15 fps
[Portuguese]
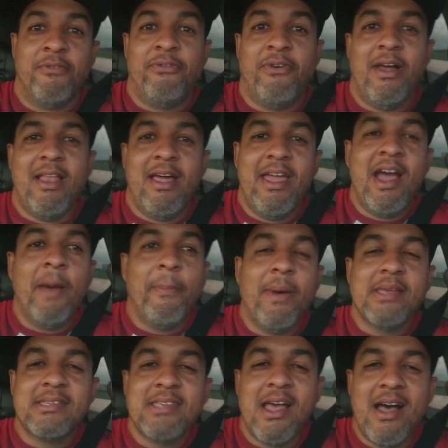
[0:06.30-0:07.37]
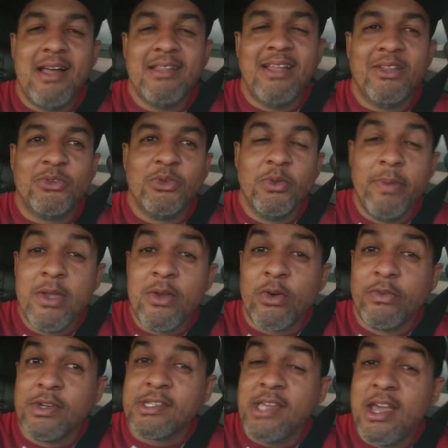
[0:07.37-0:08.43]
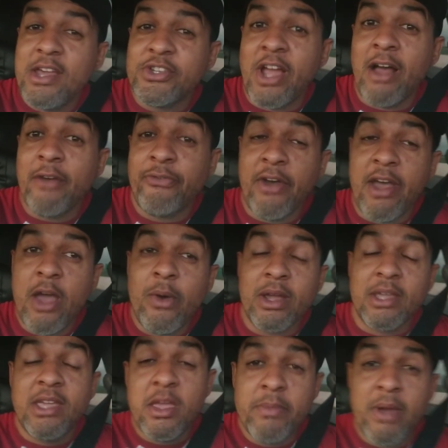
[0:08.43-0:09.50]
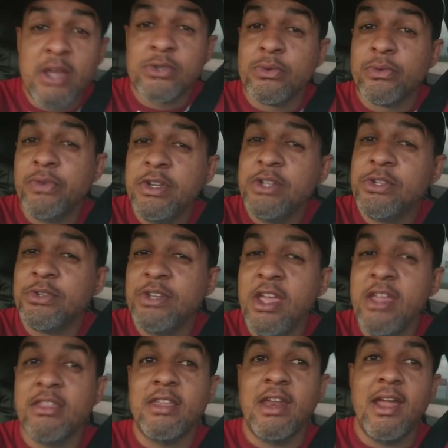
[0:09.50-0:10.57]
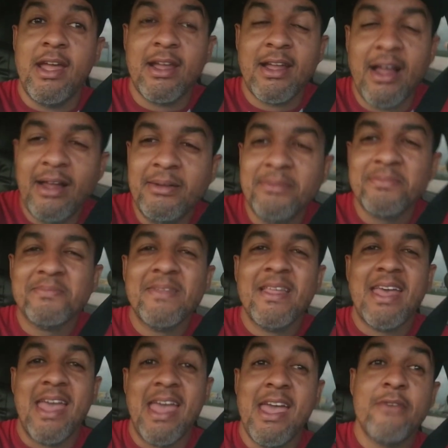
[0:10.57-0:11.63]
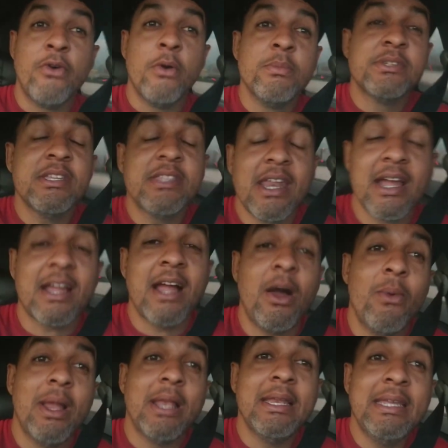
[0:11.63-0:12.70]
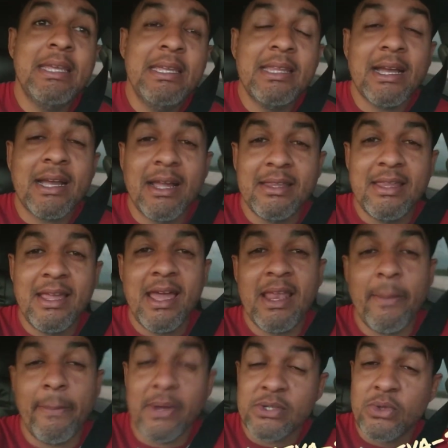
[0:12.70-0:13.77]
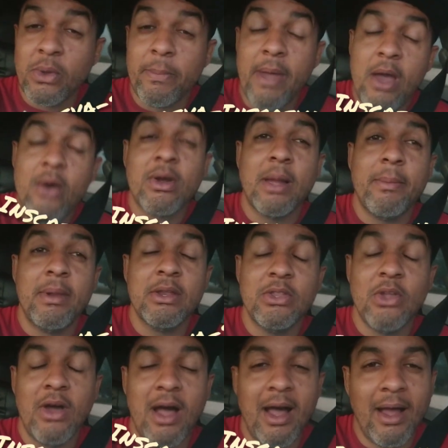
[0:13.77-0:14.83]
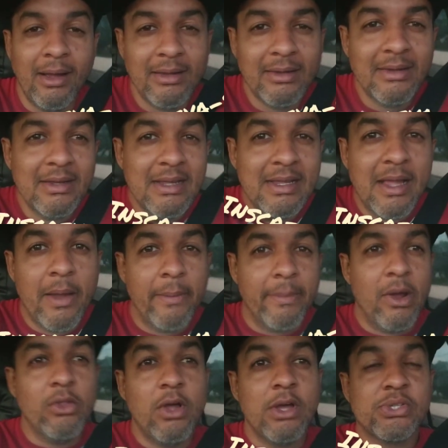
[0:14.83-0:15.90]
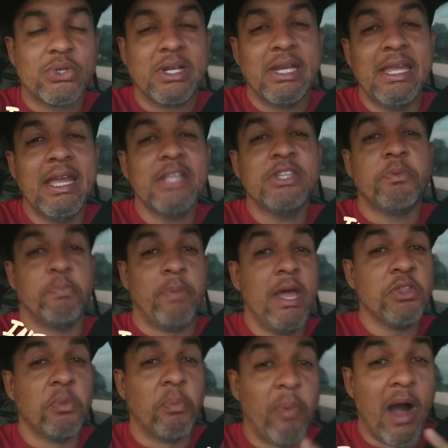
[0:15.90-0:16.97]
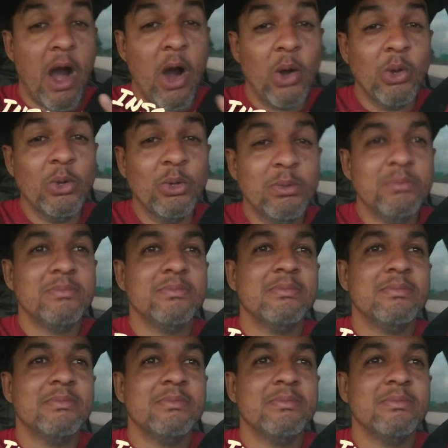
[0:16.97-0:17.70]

Fala aí rapaziada, tudo bem com vocês? Rafael aqui em mais um vídeo de entrega é, Vamos entregar uma linda cadela pastor belga Malinoá Para o nosso cliente Pedro Paulo